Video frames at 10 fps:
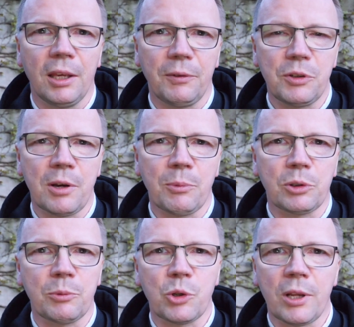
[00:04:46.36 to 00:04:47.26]
Wiedziałem o
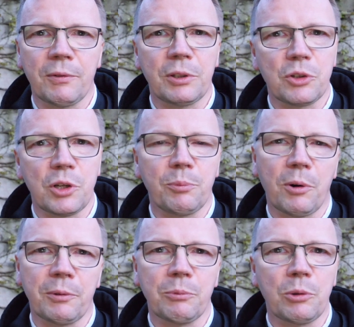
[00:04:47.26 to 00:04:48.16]
tym, że nawet jeżeli
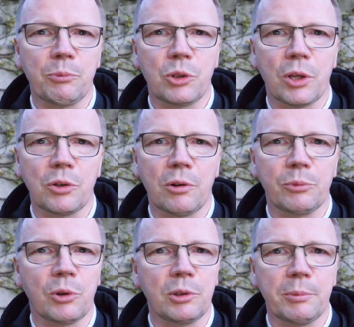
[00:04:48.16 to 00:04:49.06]
powiem moim przyjaciołom,
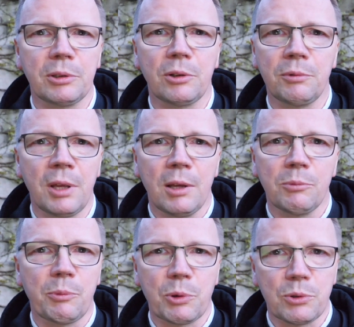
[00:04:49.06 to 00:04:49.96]
to oni będą
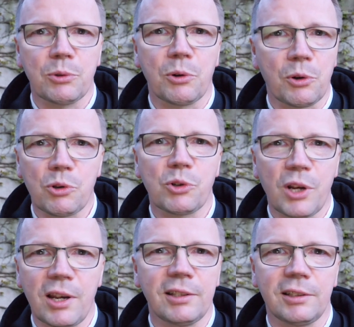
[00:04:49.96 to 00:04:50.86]
po prostu
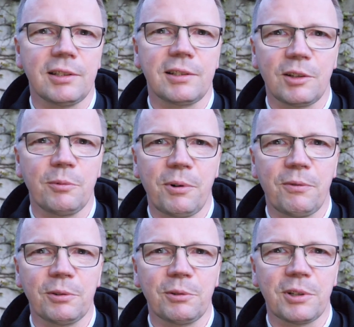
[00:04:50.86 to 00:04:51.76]
rozżaleni z tego
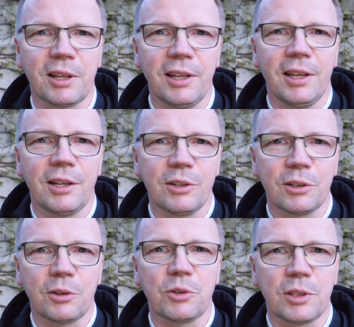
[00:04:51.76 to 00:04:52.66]
powodu, że, że
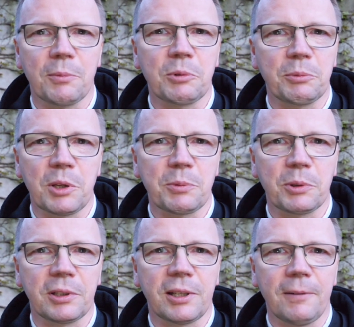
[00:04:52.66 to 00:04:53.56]
to czy tamto mnie
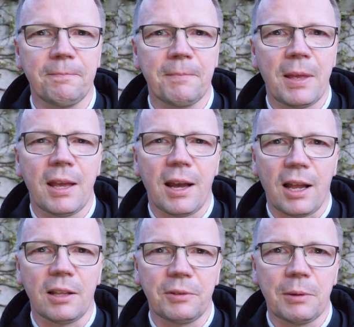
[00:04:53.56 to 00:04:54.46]
spotyka,
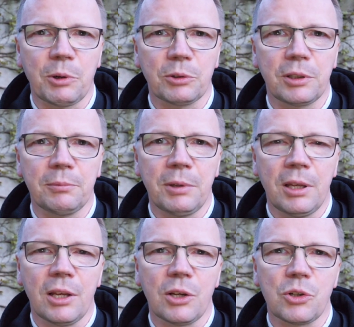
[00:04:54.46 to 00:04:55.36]
ale wiem o tym,
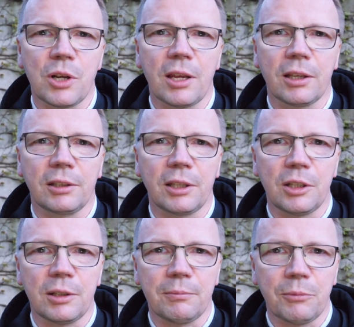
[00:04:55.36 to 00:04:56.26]
że
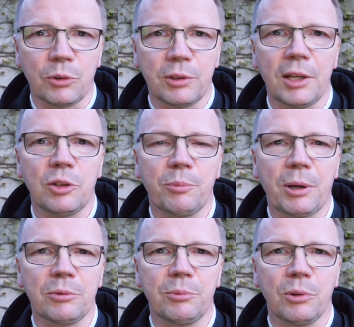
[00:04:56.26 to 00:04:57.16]
kiedy oddaję to
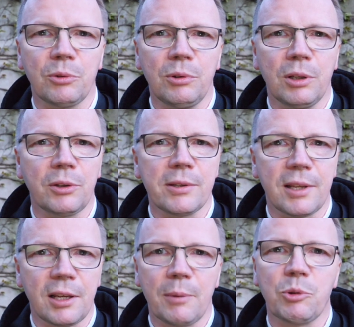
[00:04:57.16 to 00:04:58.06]
Panu Bogu, to jest
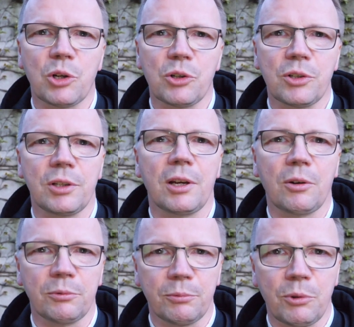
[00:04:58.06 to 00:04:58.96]
najlepsza rzecz,
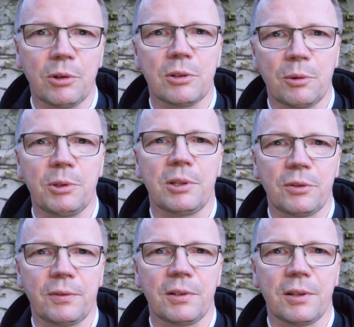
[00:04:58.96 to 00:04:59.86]
jaką mogę zrobić na
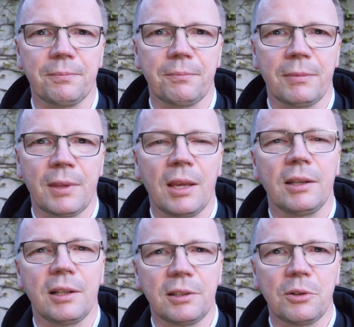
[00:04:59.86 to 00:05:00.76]
świecie.
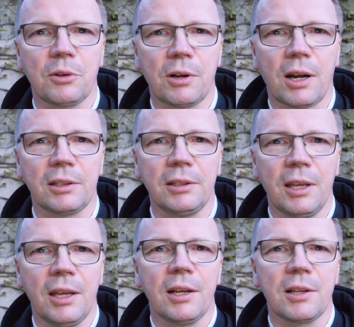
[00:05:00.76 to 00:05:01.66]
Dlatego, kochani,
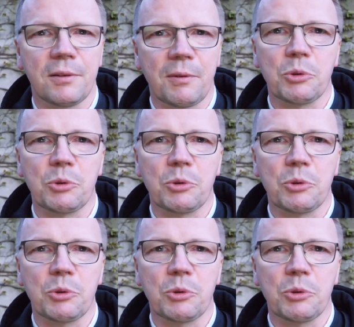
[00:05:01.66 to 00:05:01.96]
chcę Wam